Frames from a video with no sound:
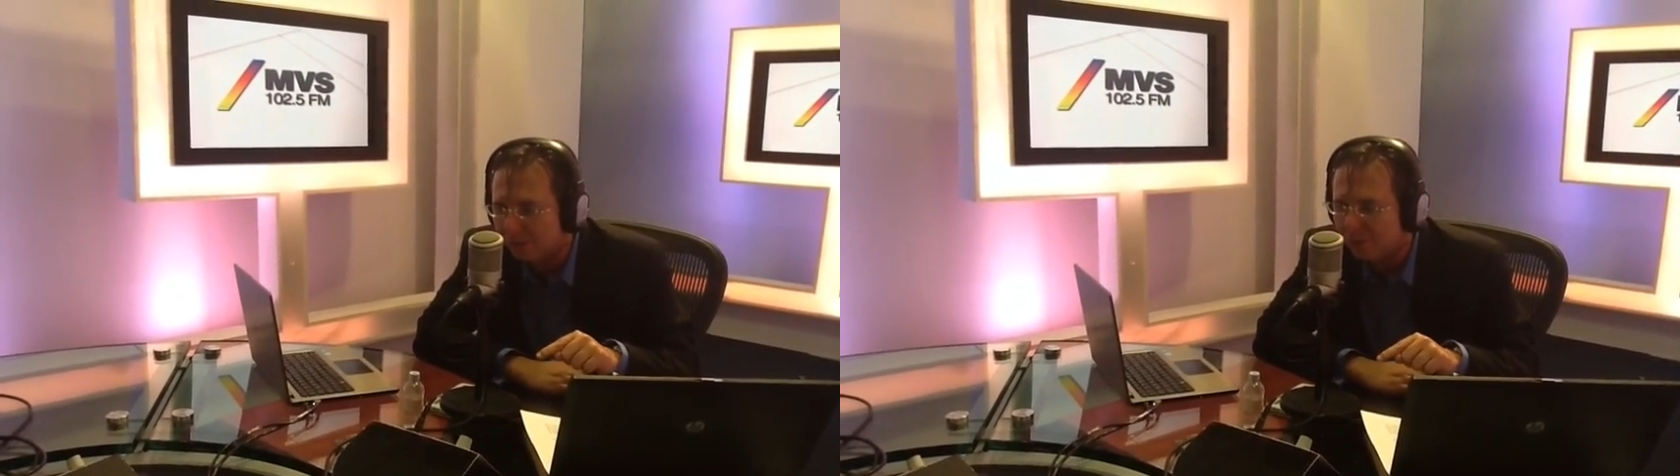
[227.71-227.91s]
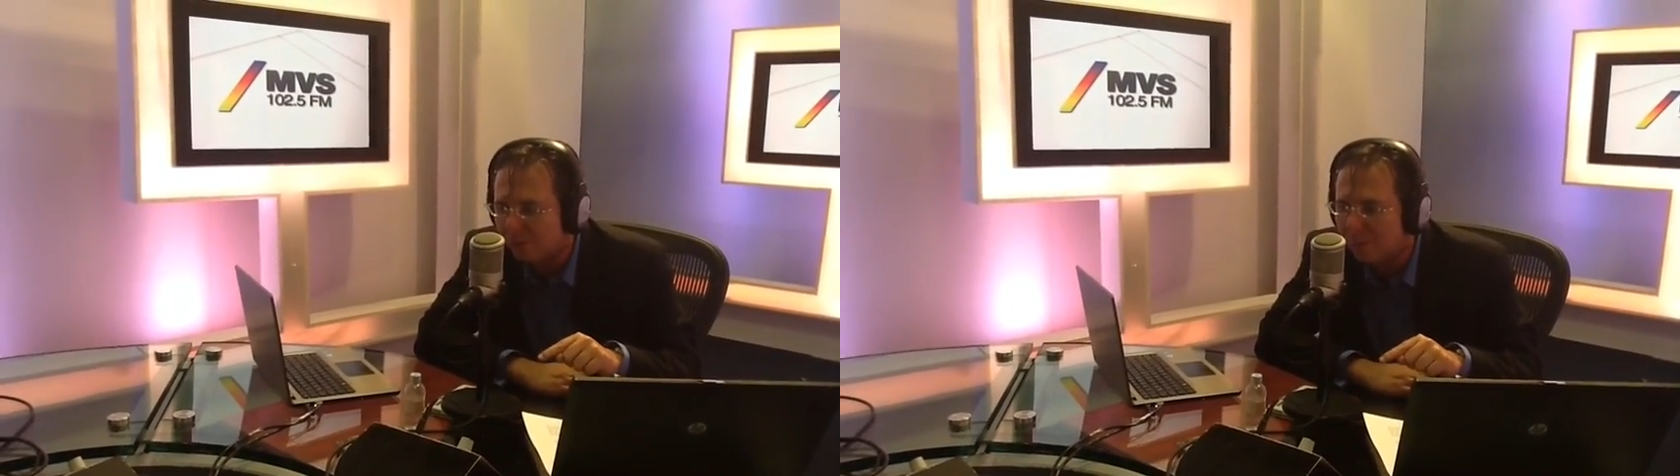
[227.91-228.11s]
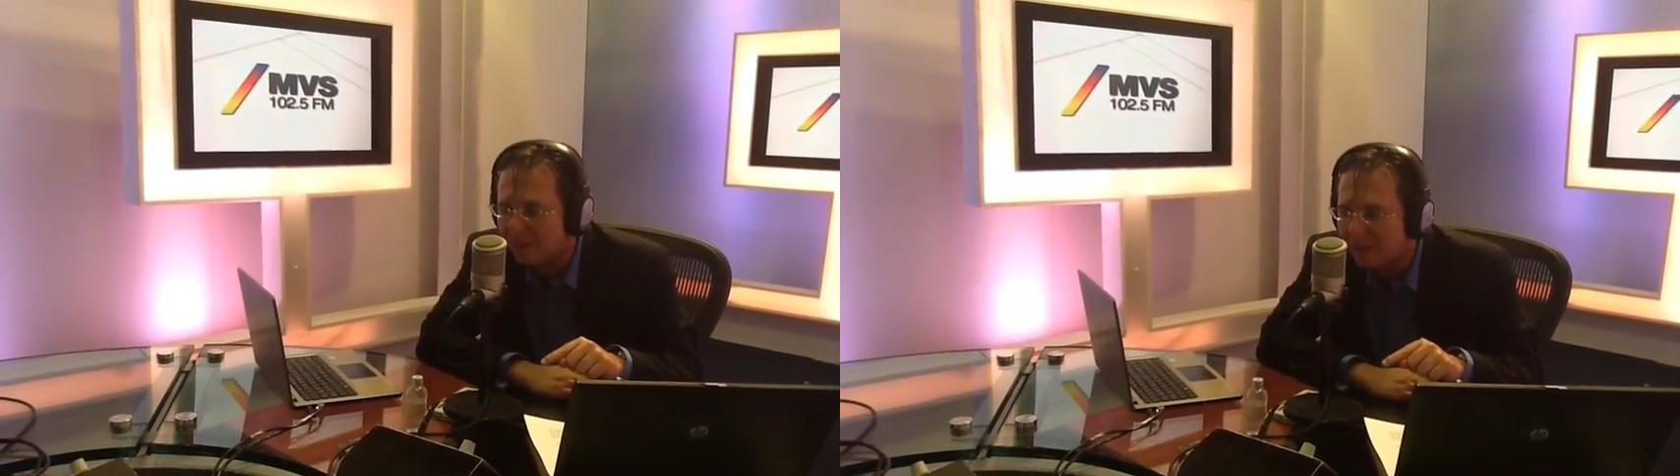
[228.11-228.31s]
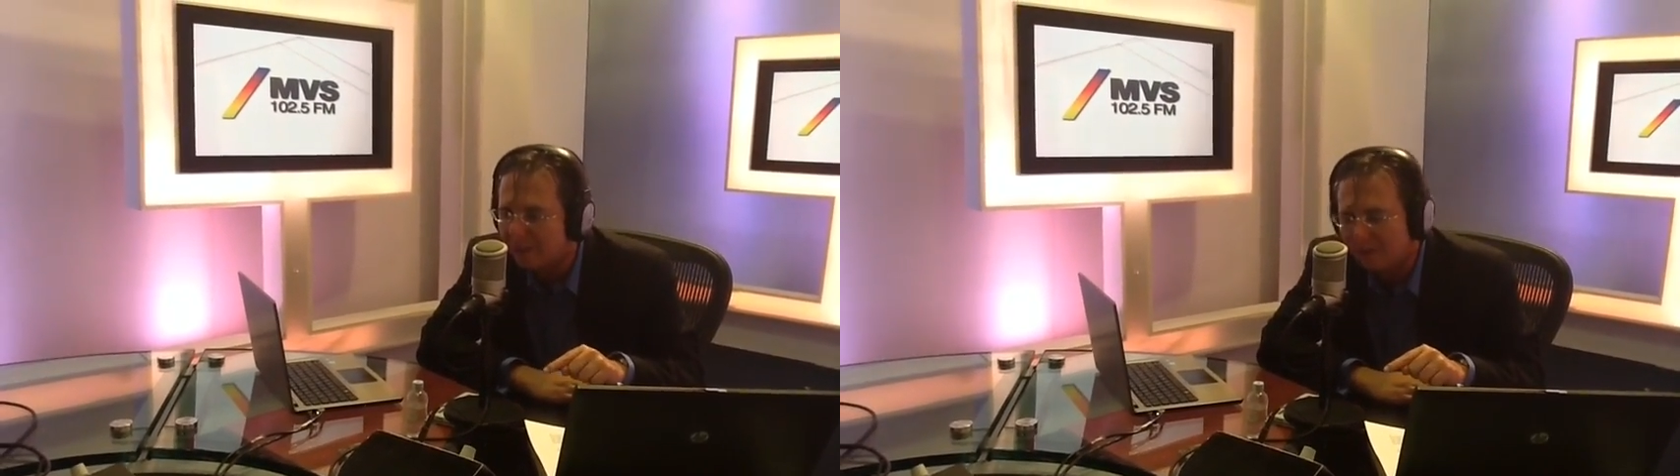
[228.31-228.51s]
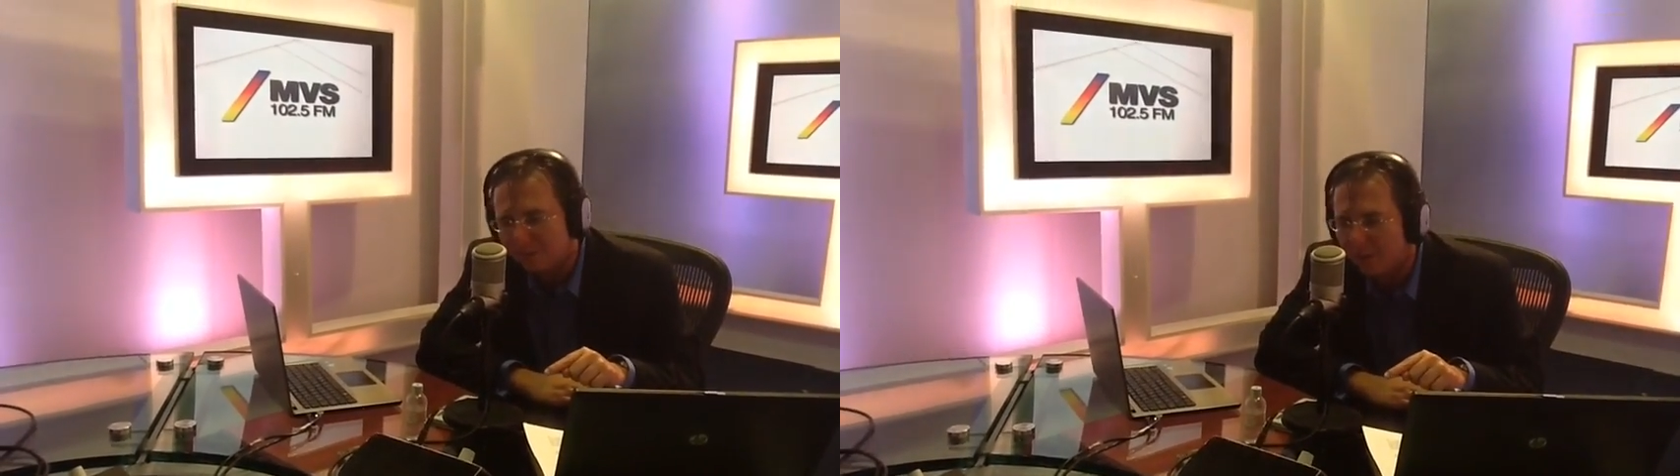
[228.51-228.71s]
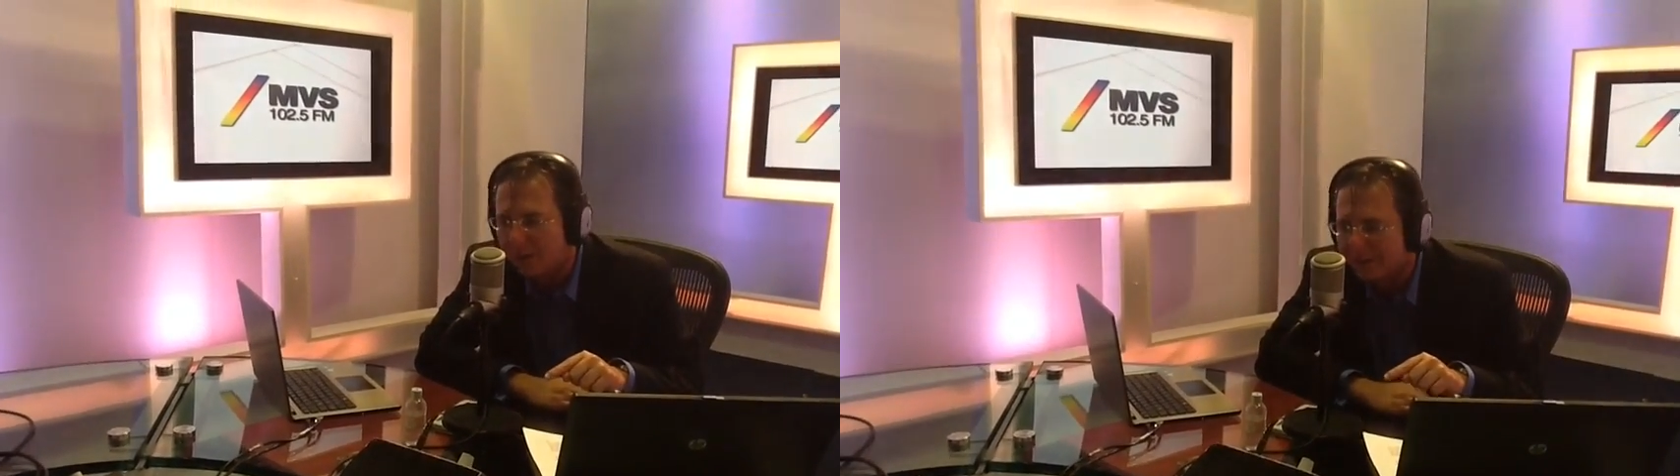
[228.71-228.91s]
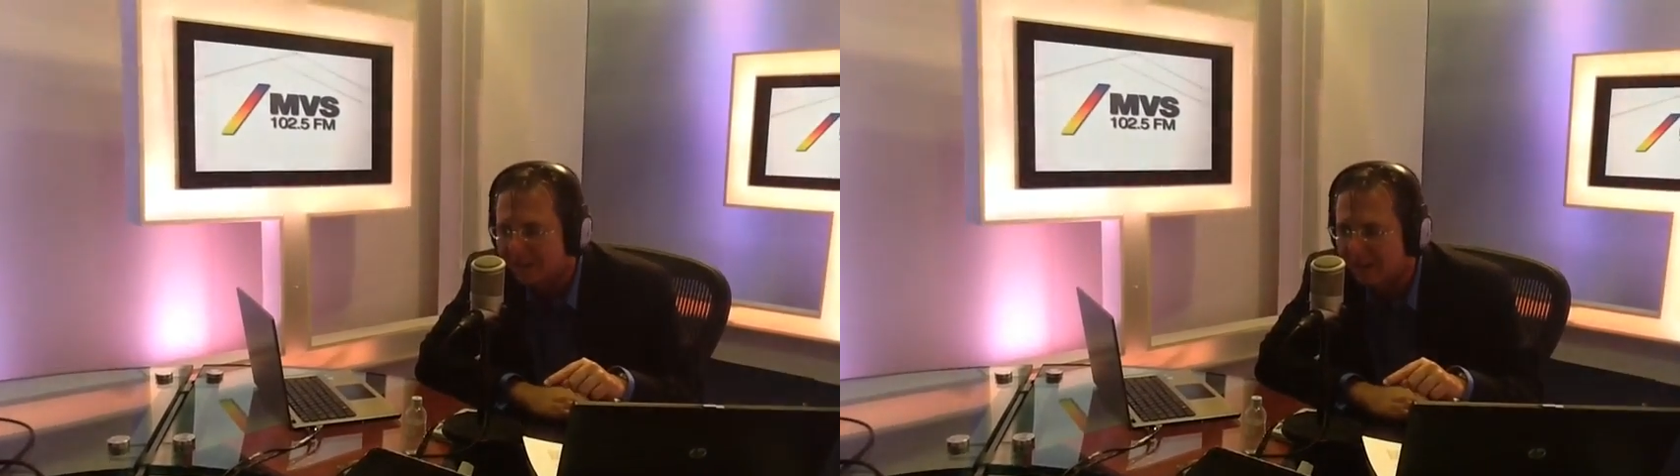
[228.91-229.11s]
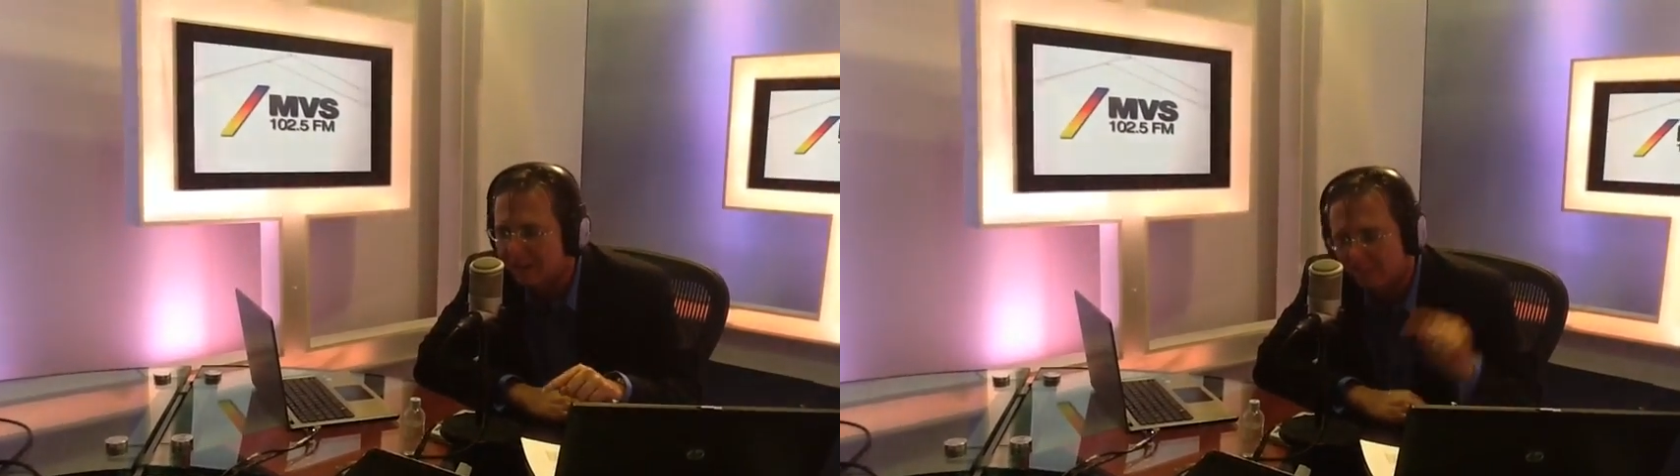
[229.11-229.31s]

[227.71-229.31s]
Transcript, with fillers: sus compañeros es muy lamentable,